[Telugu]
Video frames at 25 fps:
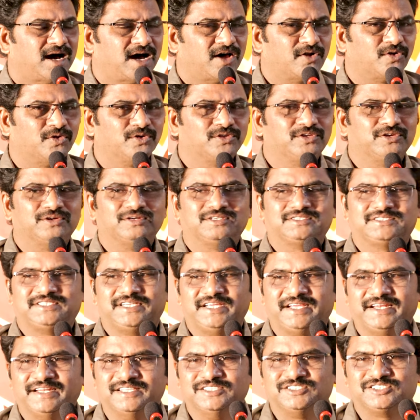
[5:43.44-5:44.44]
ఆరోగ్యం
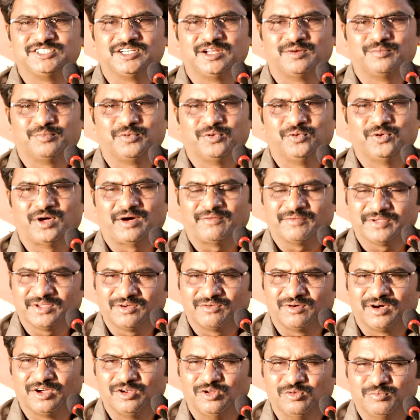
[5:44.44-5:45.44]
క్షీణించినప్పుడు
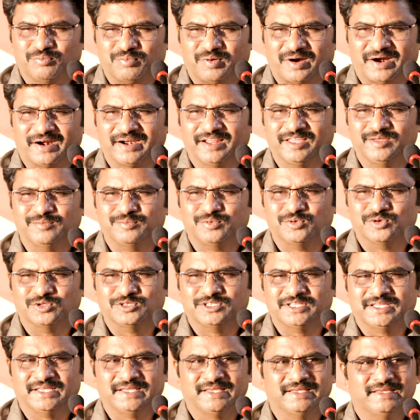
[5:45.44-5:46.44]
అవయవాలు
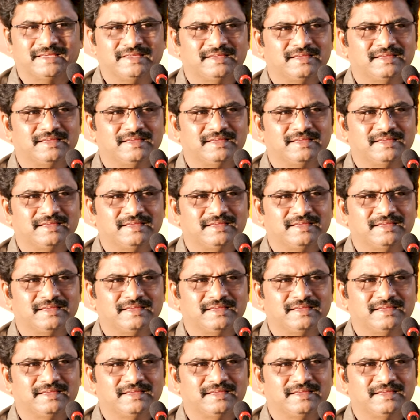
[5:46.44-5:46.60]
పాడైపోతే